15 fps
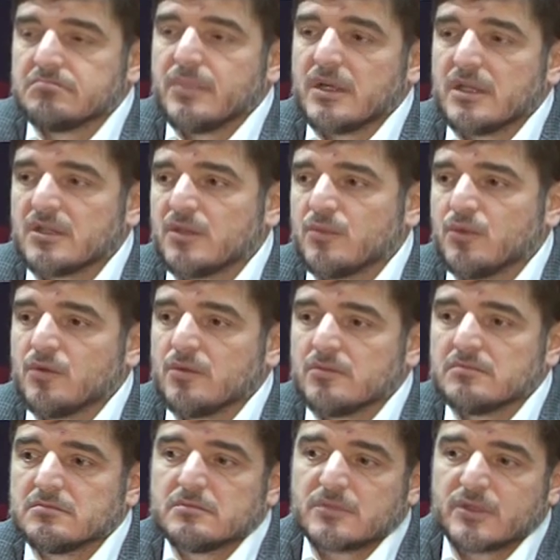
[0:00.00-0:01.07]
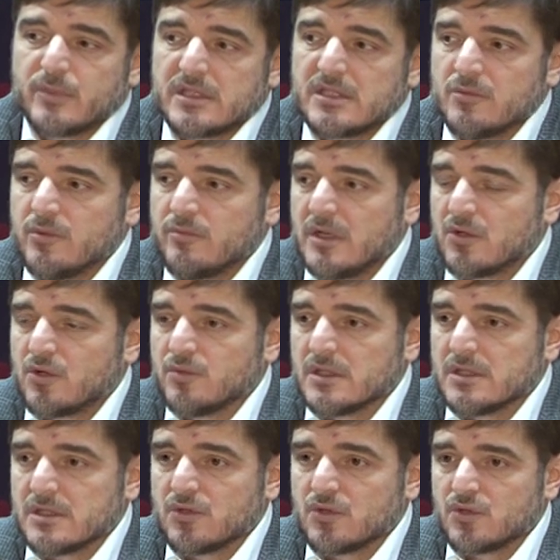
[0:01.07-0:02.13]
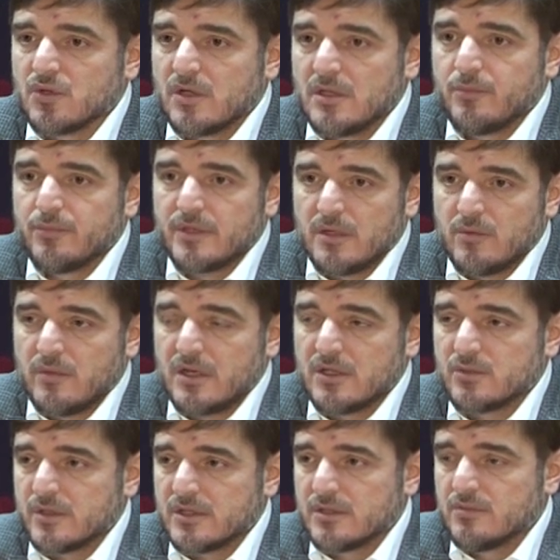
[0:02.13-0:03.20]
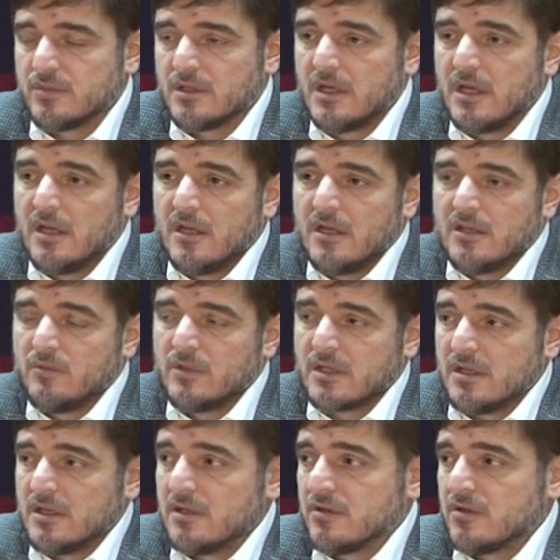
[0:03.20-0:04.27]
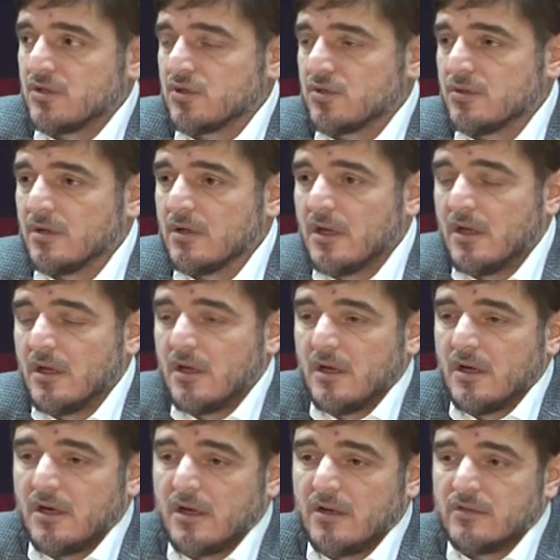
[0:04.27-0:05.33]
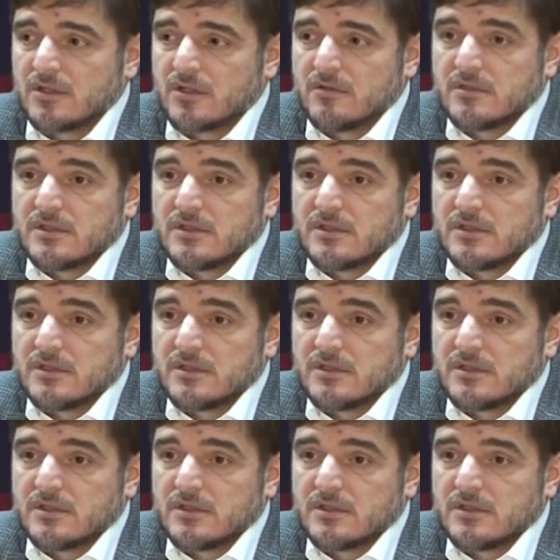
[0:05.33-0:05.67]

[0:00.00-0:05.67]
Поэтому спасибо им огромное за то, что они понимают. Спасибо Дмитрию Игоревичу, а, Виктору